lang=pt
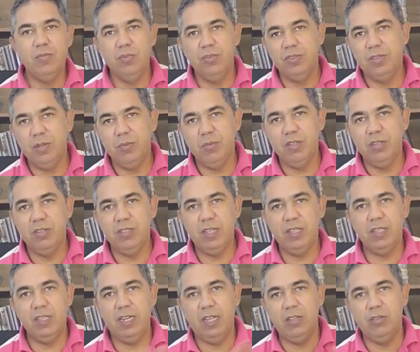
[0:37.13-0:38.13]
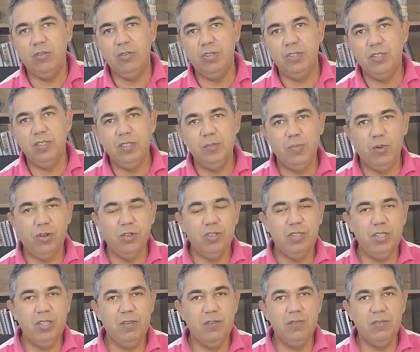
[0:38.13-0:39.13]
meus amigos atiradores
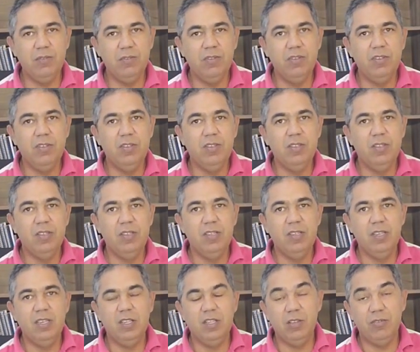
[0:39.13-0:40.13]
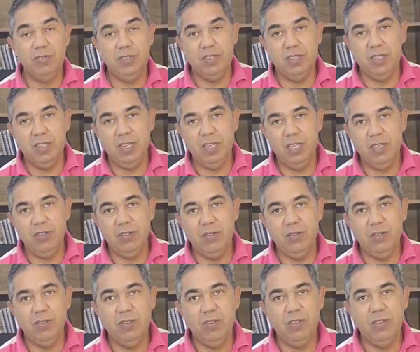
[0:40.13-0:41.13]
esportivos que estão
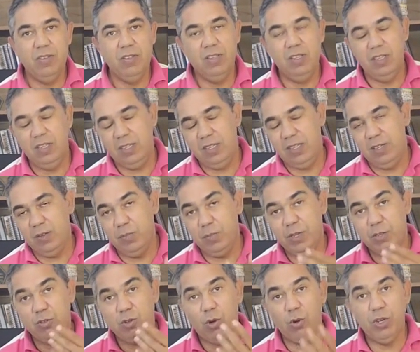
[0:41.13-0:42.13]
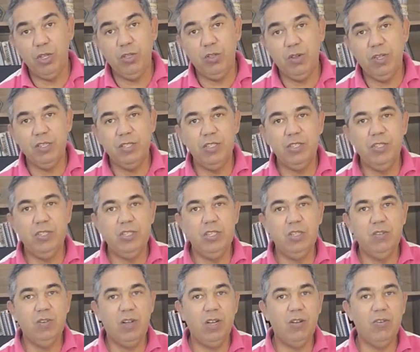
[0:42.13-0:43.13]
inscritos e o pessoal que estão
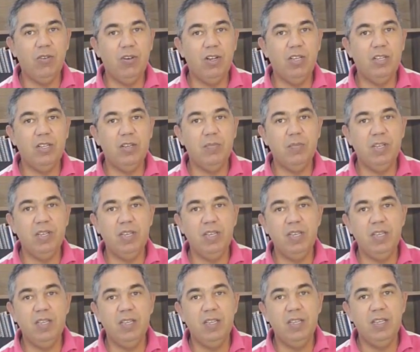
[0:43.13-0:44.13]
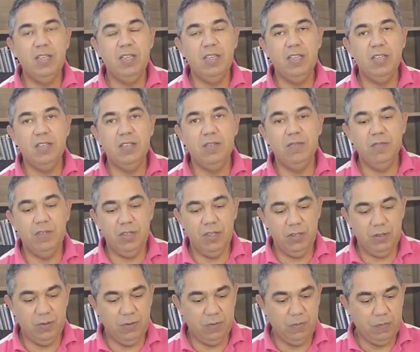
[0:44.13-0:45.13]
assistindo agora também esse
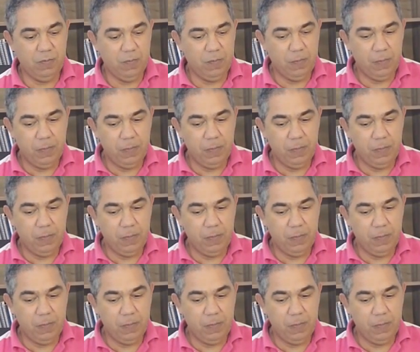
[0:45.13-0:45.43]
vídeo.